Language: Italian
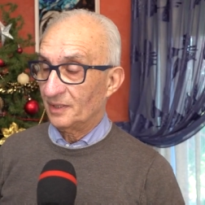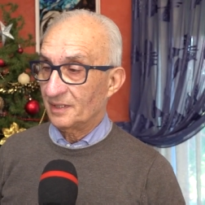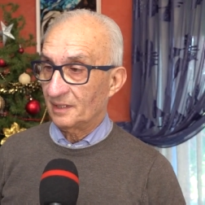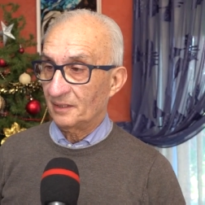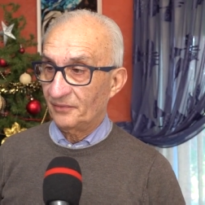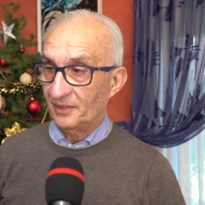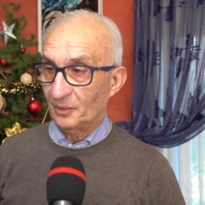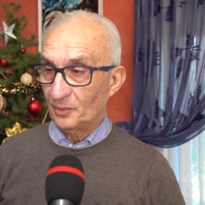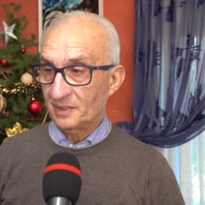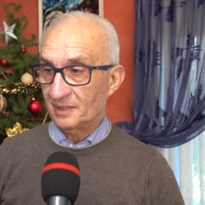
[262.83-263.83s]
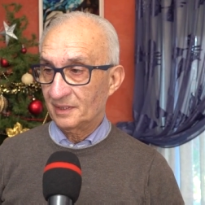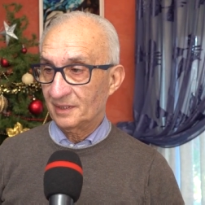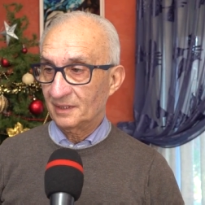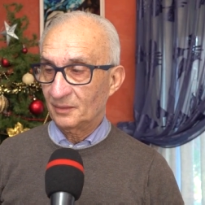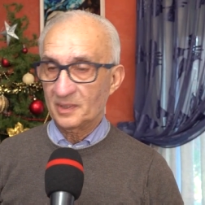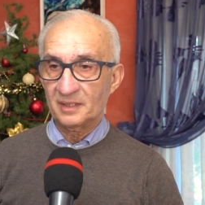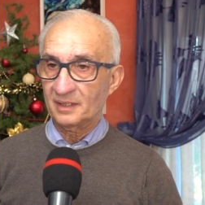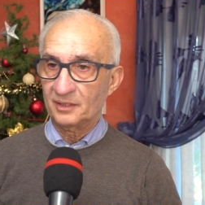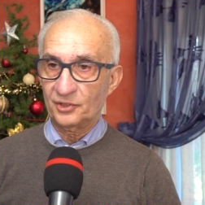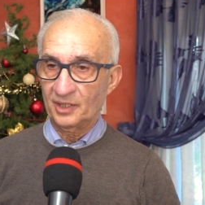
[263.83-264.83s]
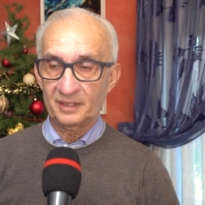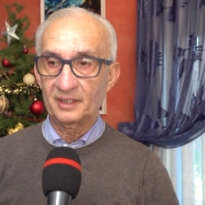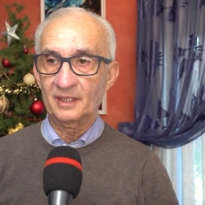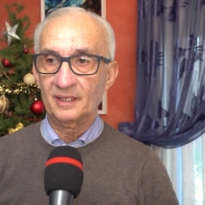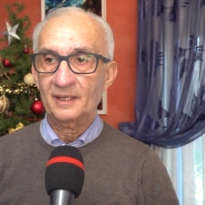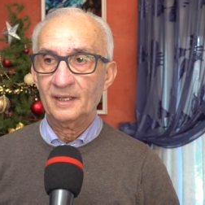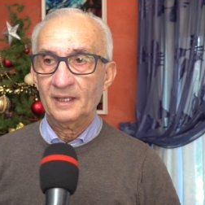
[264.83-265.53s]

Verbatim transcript: ho iniziato a fare queste, queste ricerche